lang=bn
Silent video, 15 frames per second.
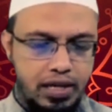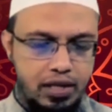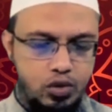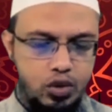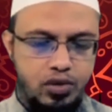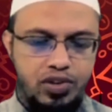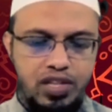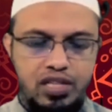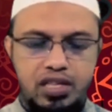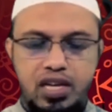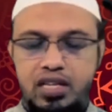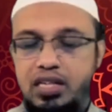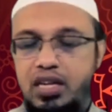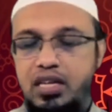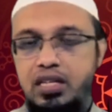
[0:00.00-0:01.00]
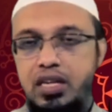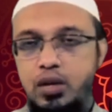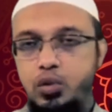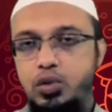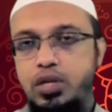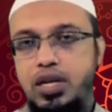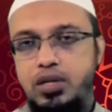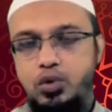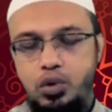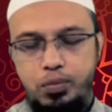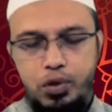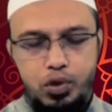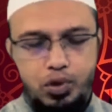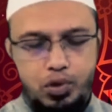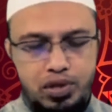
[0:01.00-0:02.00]
একটি জৈফ হাদিস দ্বারা জানা যায় ইহুদিরা চোখ
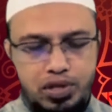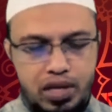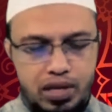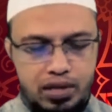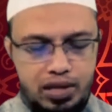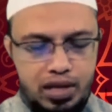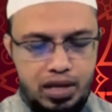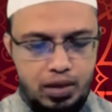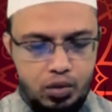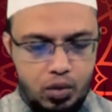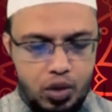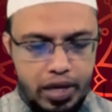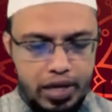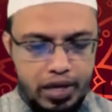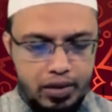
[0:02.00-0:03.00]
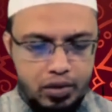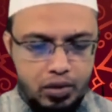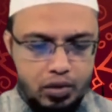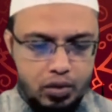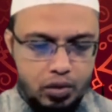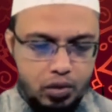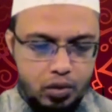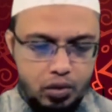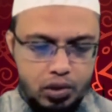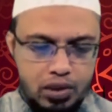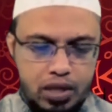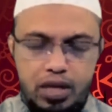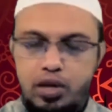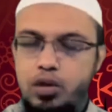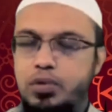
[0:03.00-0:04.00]
বন্ধ করে সালাত আদায় করে তো
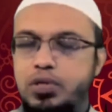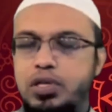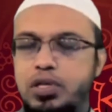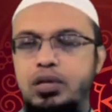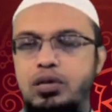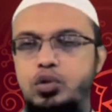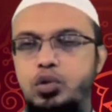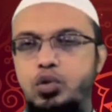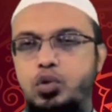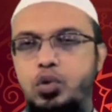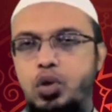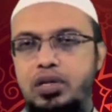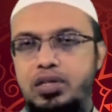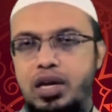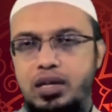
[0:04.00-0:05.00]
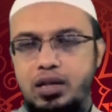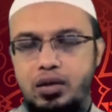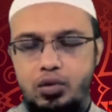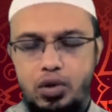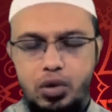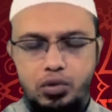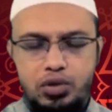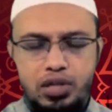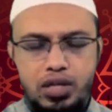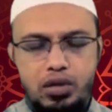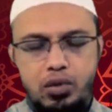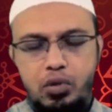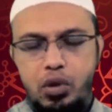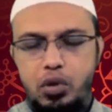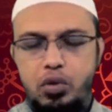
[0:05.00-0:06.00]
সাধারণ অবস্থাতে চোখ খুলে সালাদ করা উচিত
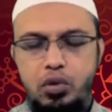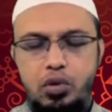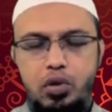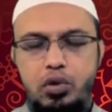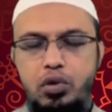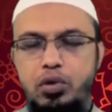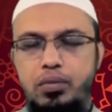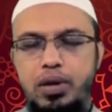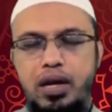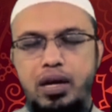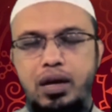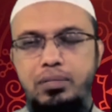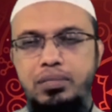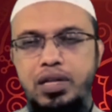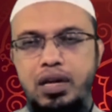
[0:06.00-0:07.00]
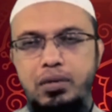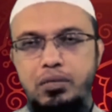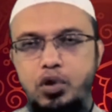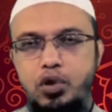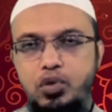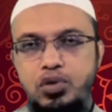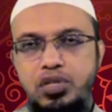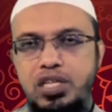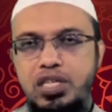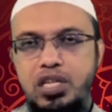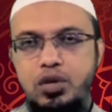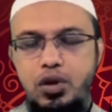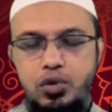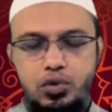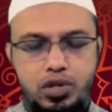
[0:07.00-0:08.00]
কিন্তু কখনো কখনো বা আপনার মনোযোগ সৃষ্টি
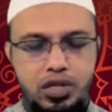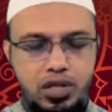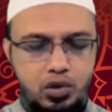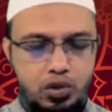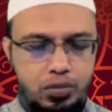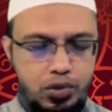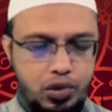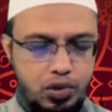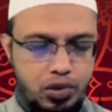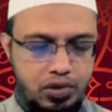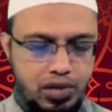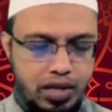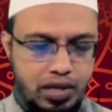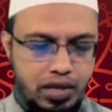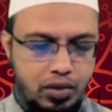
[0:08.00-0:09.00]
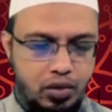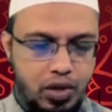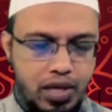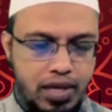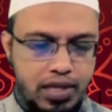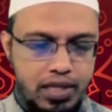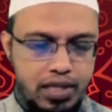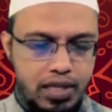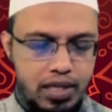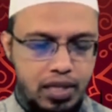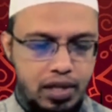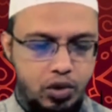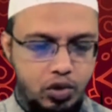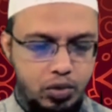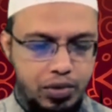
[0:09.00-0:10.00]
করার উদ্দেশ্যে চোখ বন্ধ করে সালাদ করলে সেটিতে
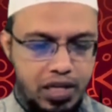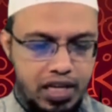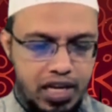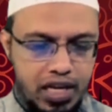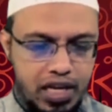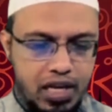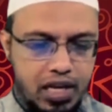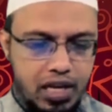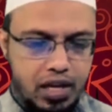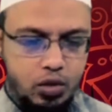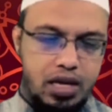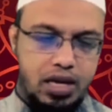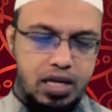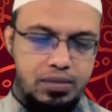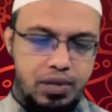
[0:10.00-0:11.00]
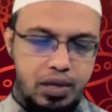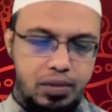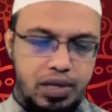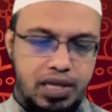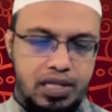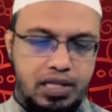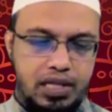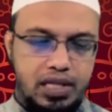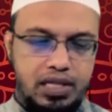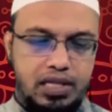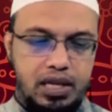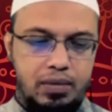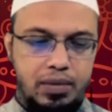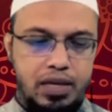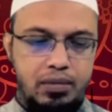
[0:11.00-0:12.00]
অসুবিধা নেই শাহনাজ বেগম লিখেছেন
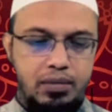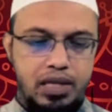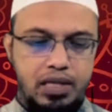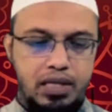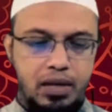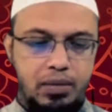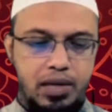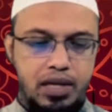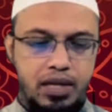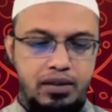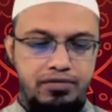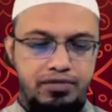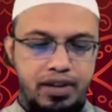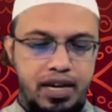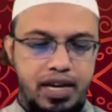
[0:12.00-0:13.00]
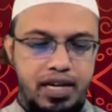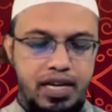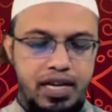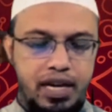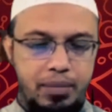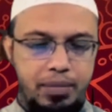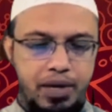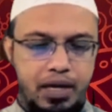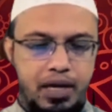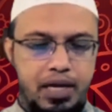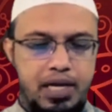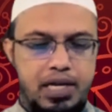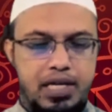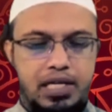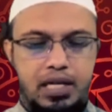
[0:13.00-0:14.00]
সাবান বা সাবানের ফেনা কি নাপাক
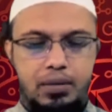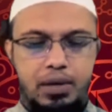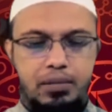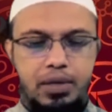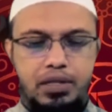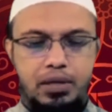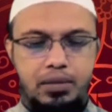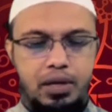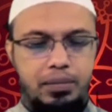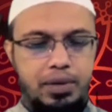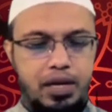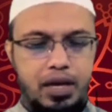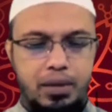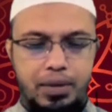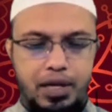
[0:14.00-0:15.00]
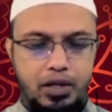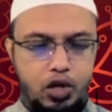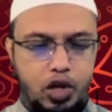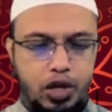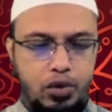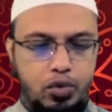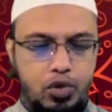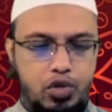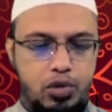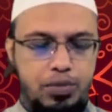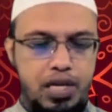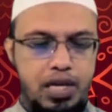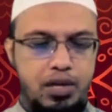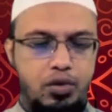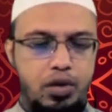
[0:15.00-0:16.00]
সাবান বা সাবানের পারা নাপাক নয় কোনো
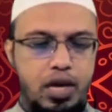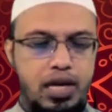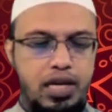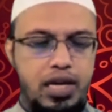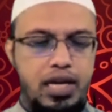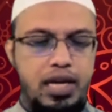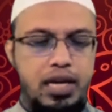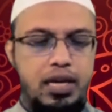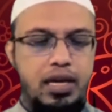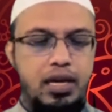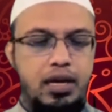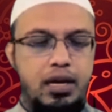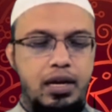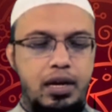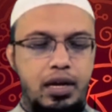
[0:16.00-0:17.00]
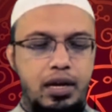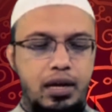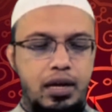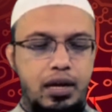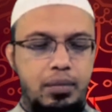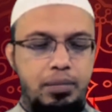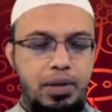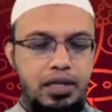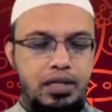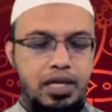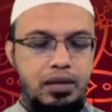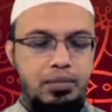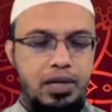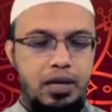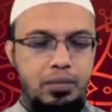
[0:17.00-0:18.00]
অসুবিধা নেই এগুলো লাগলে পাক
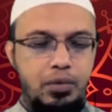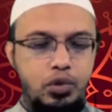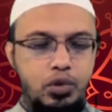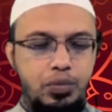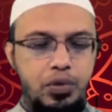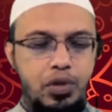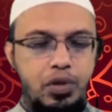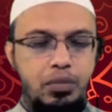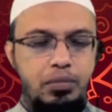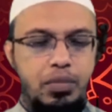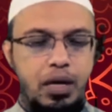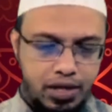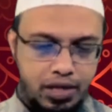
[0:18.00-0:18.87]
থাকবে কাপড় চোপড়